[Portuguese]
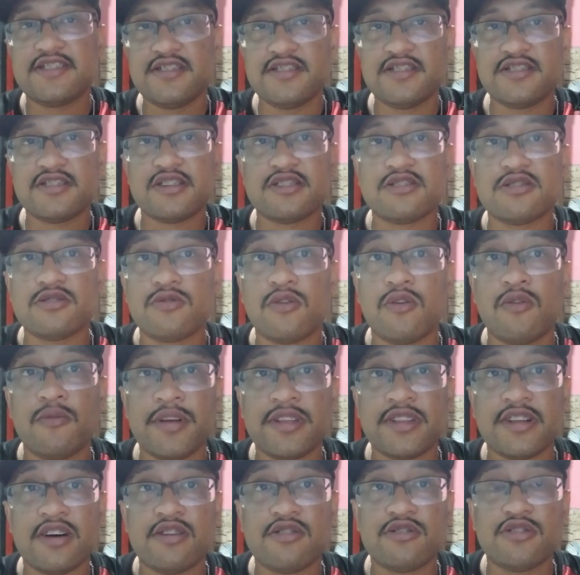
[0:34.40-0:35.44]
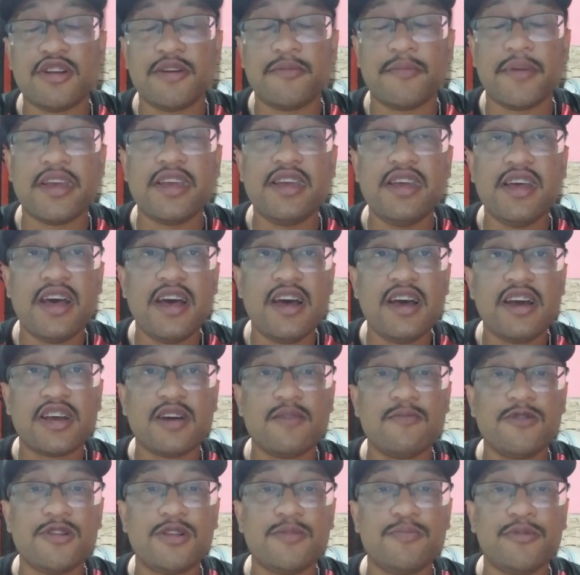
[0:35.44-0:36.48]
de deixar seu comentário também, que
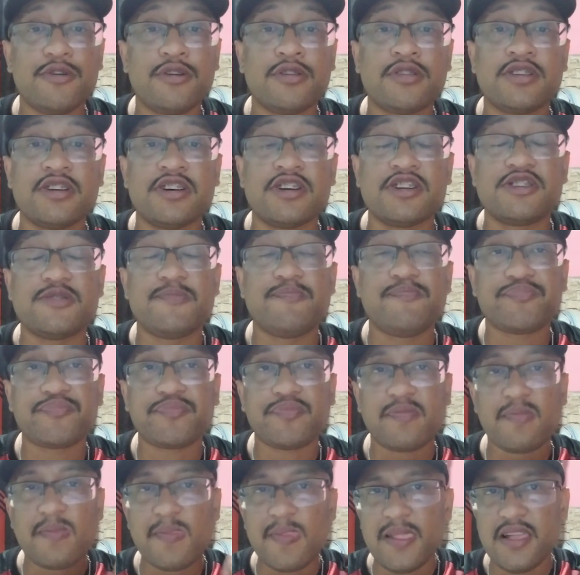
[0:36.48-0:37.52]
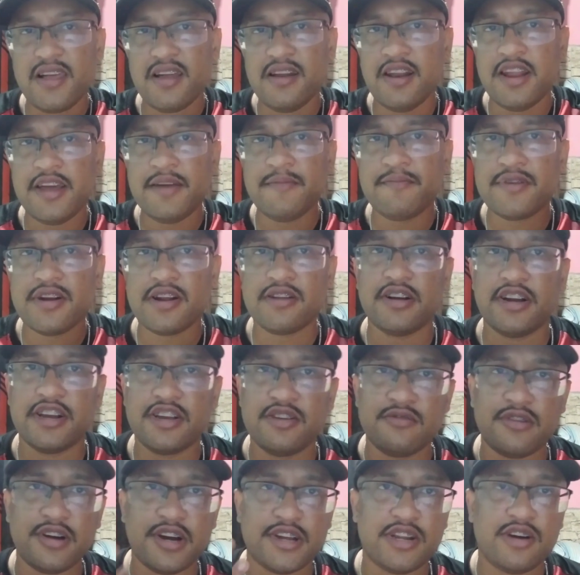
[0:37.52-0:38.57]
é muito importante. Lembrando que
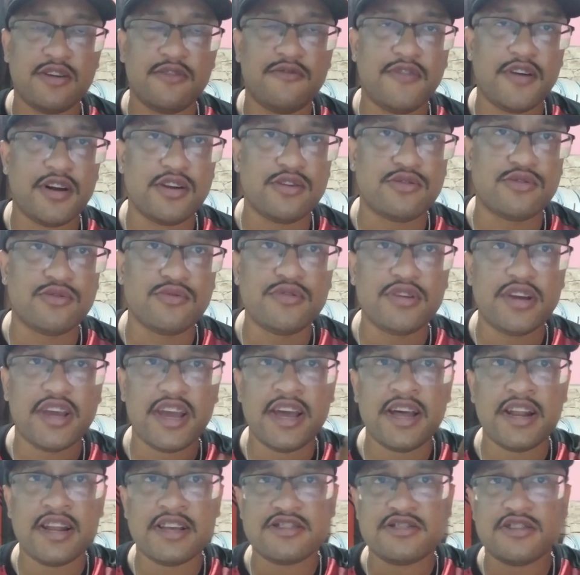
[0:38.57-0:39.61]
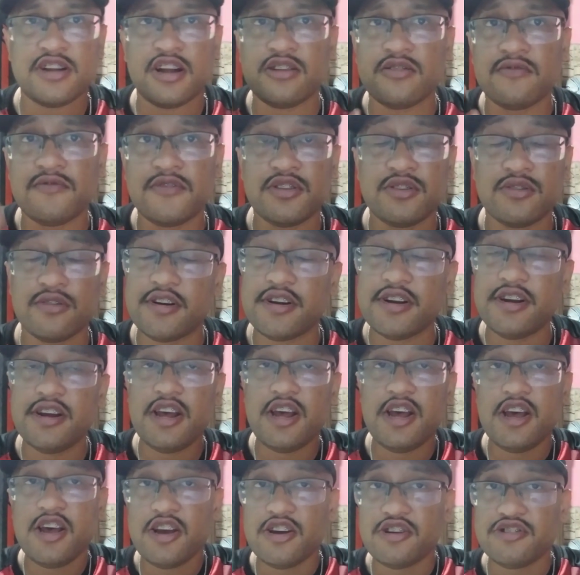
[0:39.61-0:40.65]
aqui no canal falo tudo que é relacionado ao Vitória,
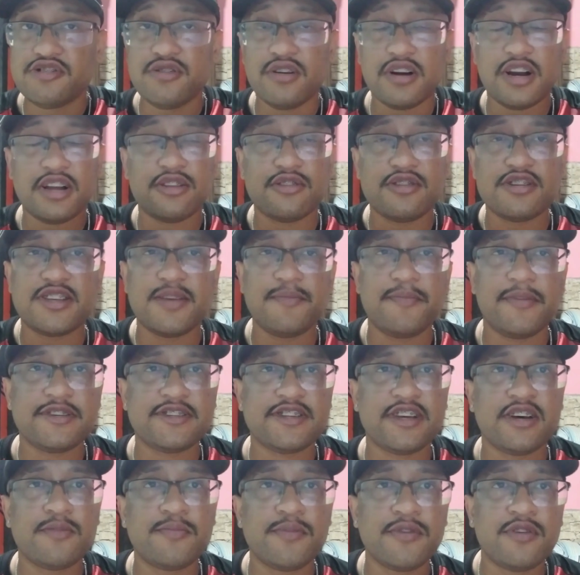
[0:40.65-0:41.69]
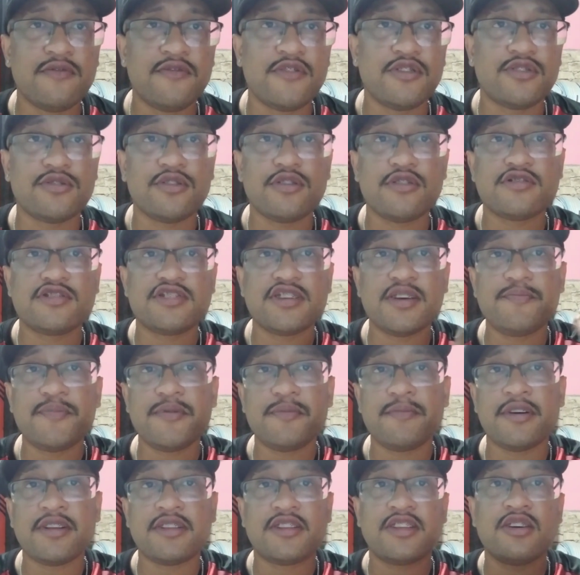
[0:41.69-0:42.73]
jogadores que passaram pelo Vitória,
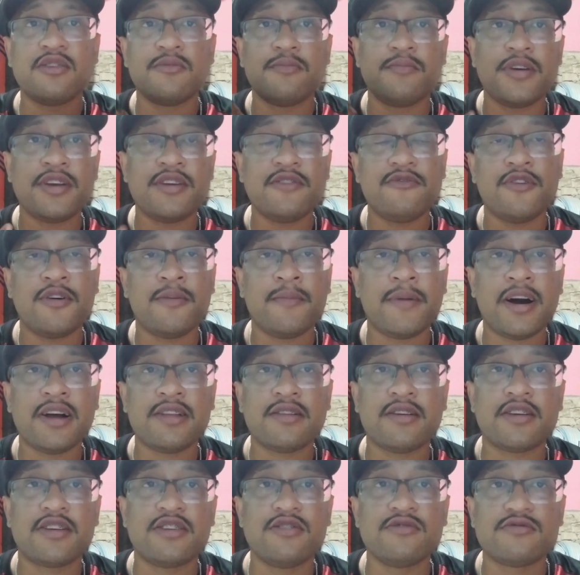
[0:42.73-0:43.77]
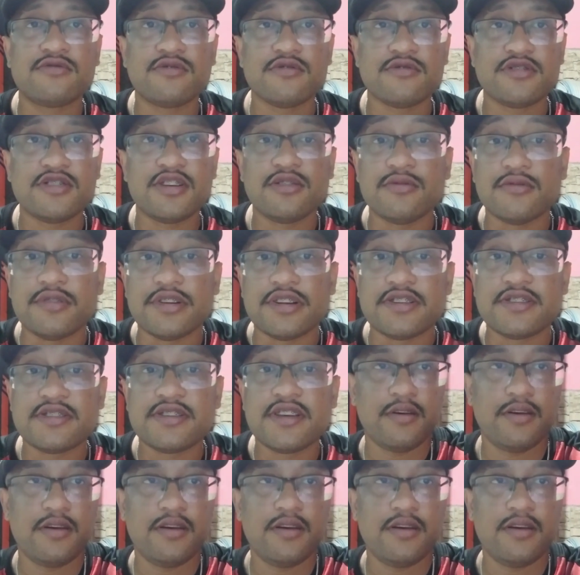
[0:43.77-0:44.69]
sempre mantenho bem informado aqui os torcedores.